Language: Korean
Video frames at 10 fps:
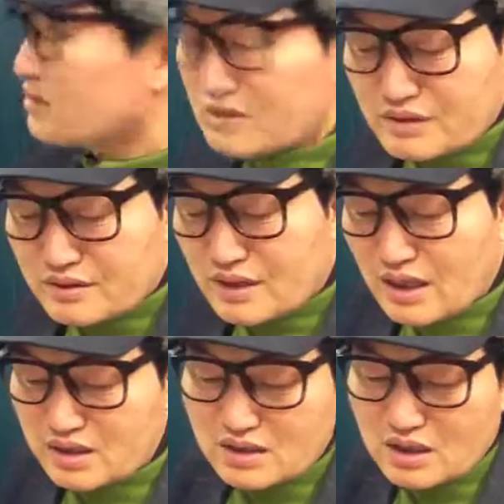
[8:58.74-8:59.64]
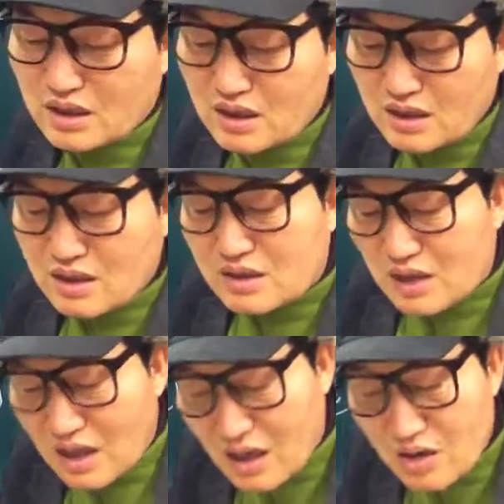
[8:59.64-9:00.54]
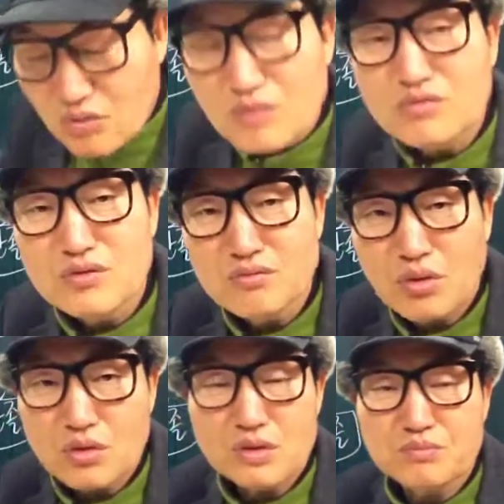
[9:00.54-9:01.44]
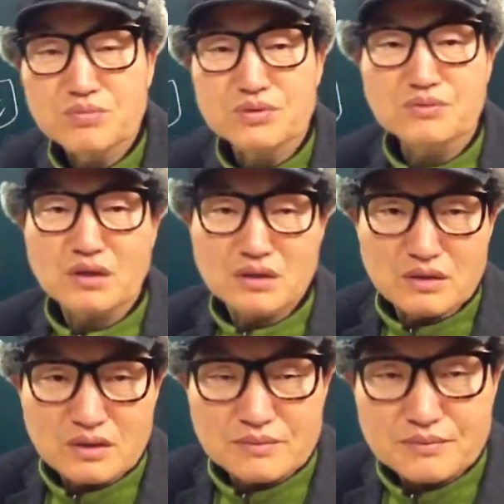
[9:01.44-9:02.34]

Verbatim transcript: 뭐 한자 다 원문 보고 싶으면